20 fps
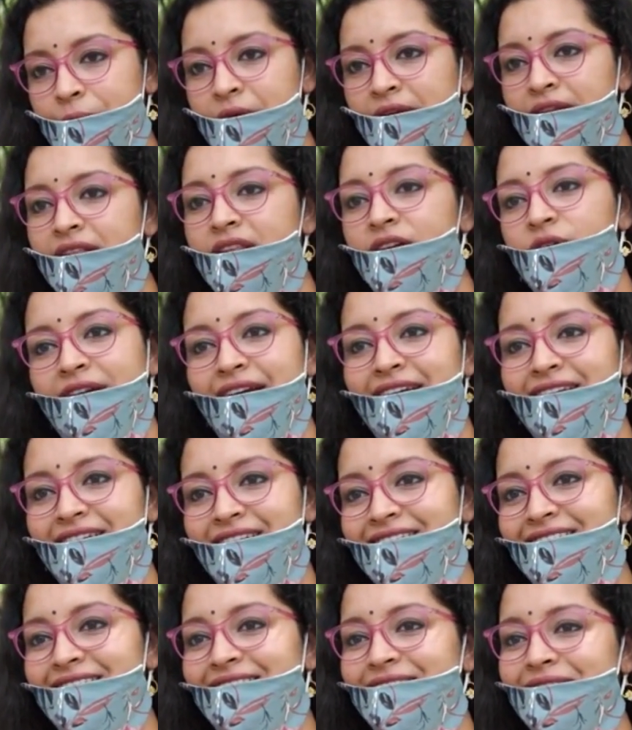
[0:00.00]
ఇద్దరు టెన్
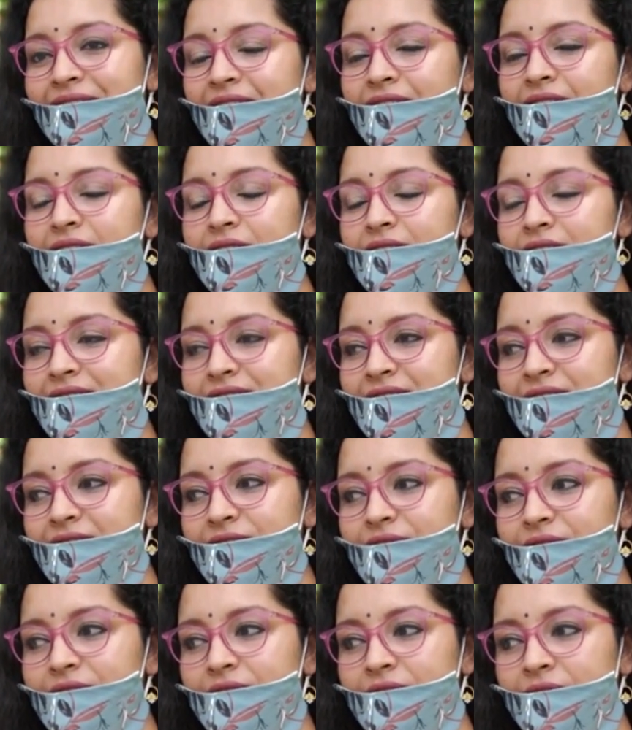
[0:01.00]
ఇయర్ గర్ల్స్
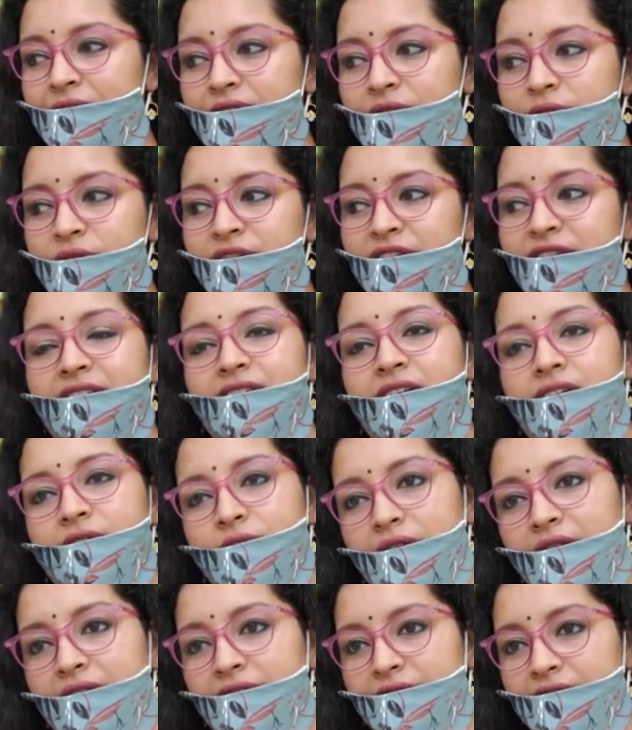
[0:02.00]
నేను యశికా
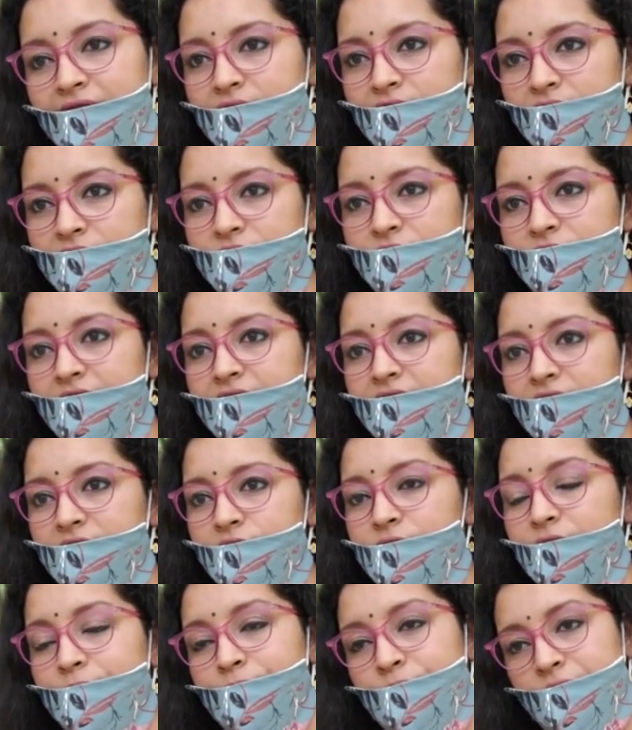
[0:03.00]
కూడా అడిగాను తన ఫ్రెండ్
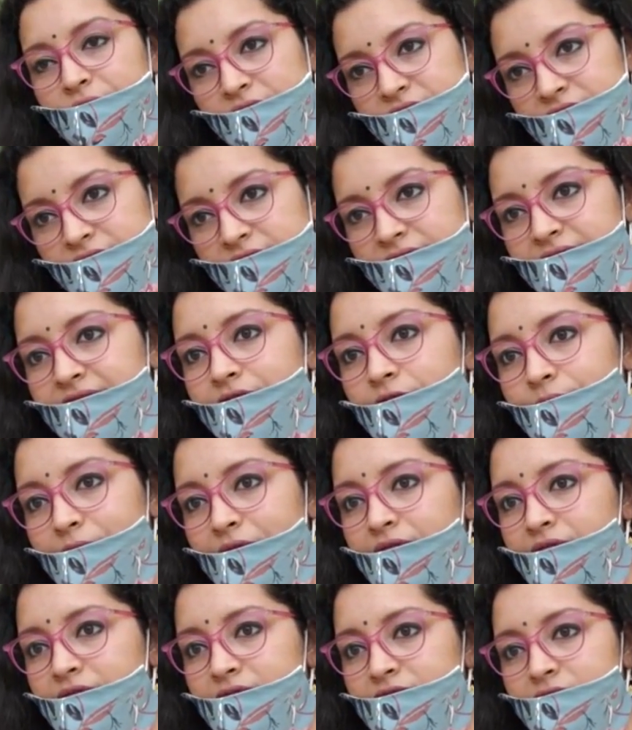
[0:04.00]
నేను ఎప్పుడైనా చేసావా
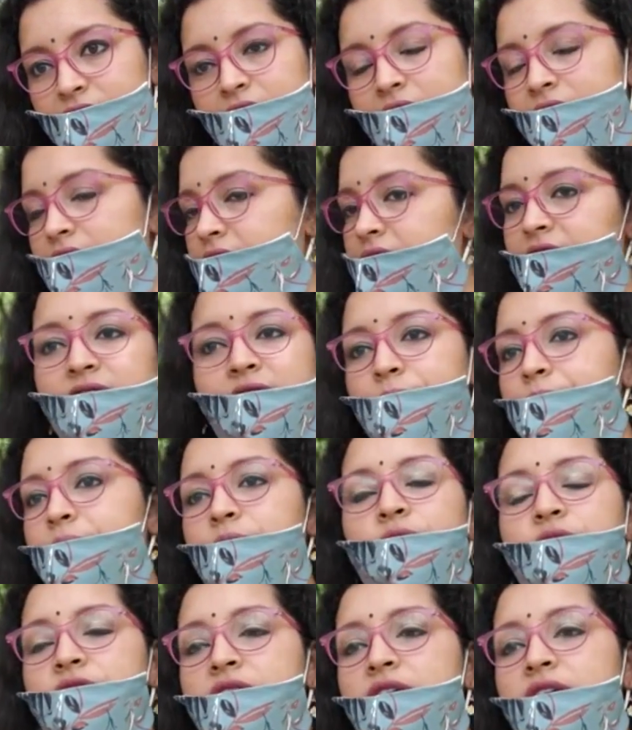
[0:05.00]
ప్లాంటేషన్ అంటే నేను
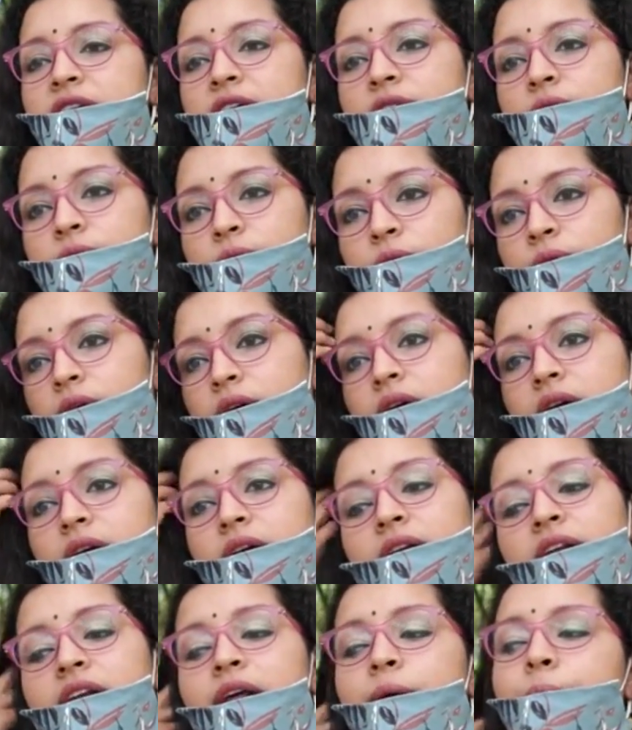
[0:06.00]
ఎప్పుడూ చేయలేదు
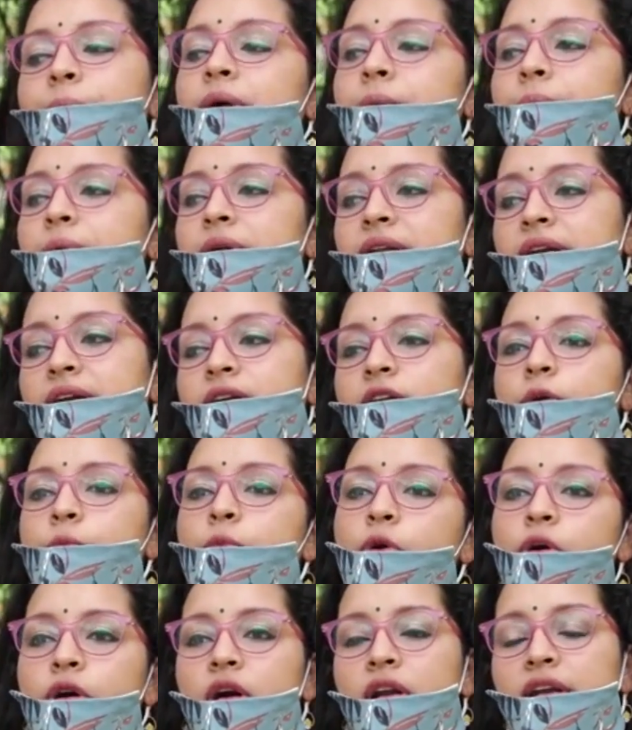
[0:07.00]
నేను ఎప్పుడెప్పుడైనా ఇంట్లో
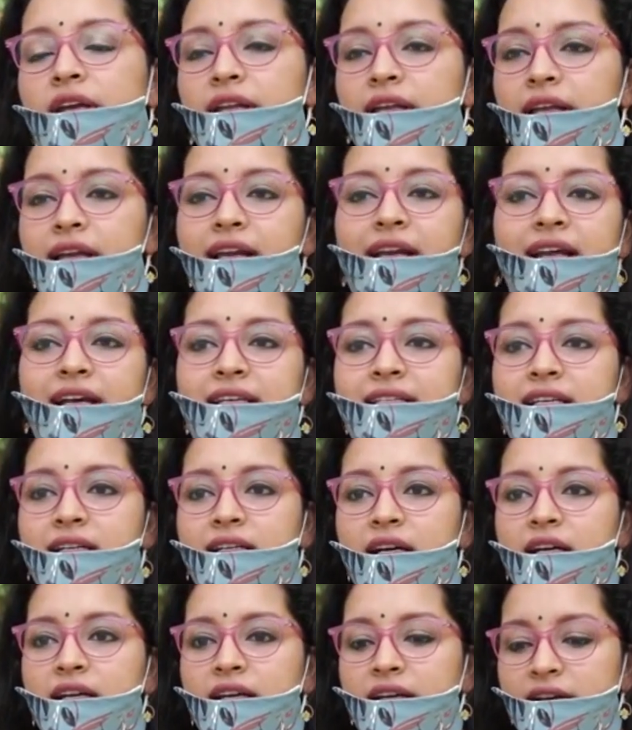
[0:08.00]
మొక్కలకి నీళ్ళు వేస్తాను
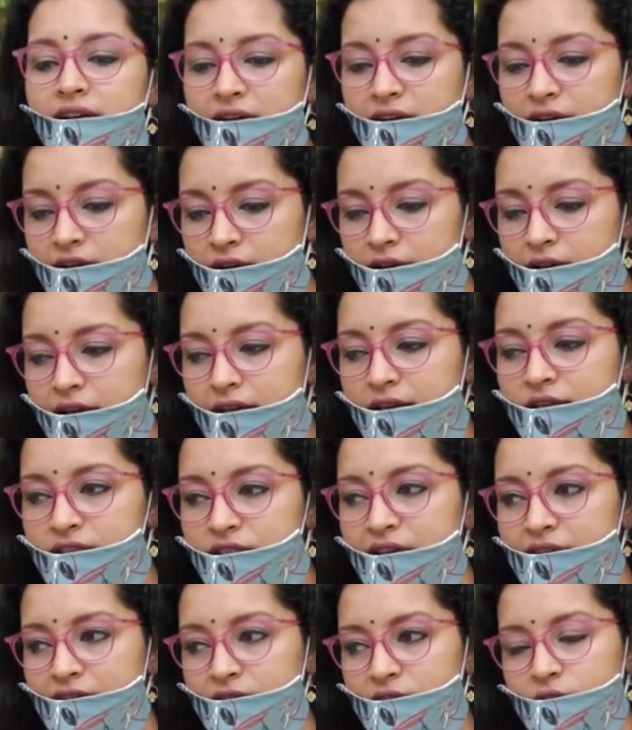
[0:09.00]
కానీ ఇలా
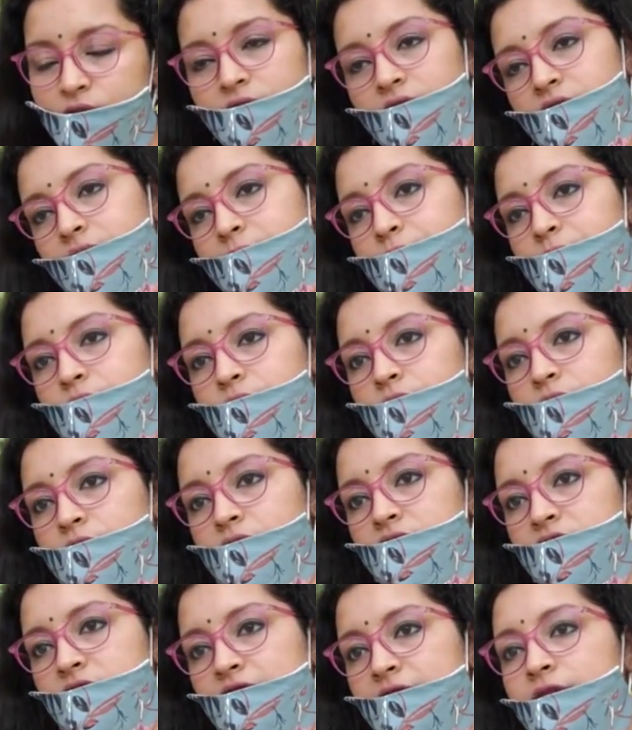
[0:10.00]
చేతితో నేను ఎప్పుడు
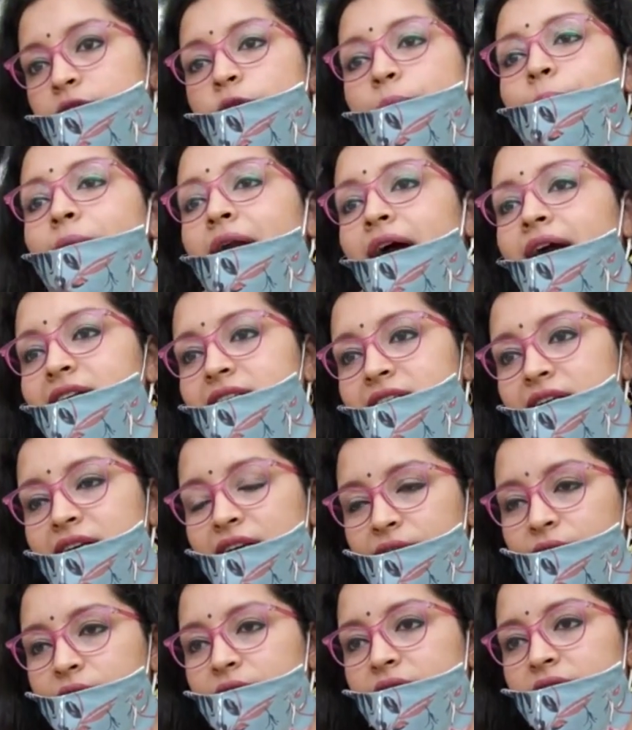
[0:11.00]
ఒక చెట్టు ప్లాంట్
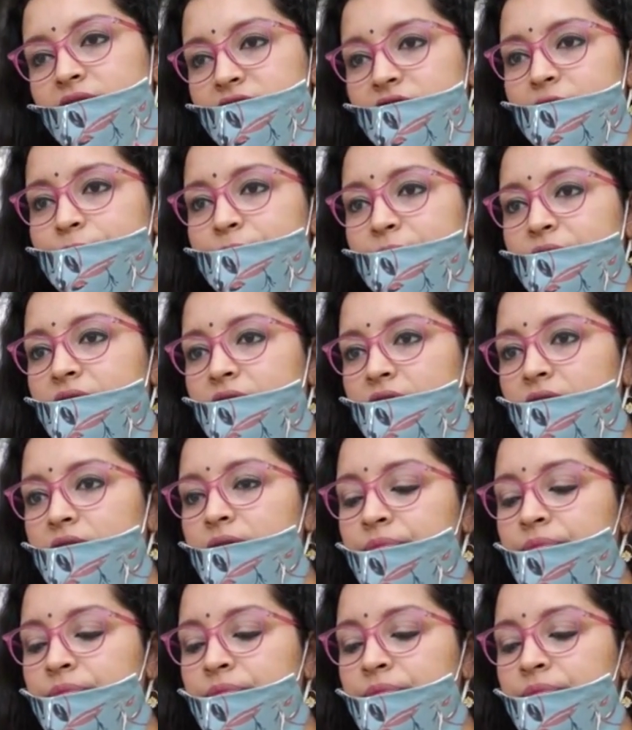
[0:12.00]
చేయలేదు అని చెప్పింది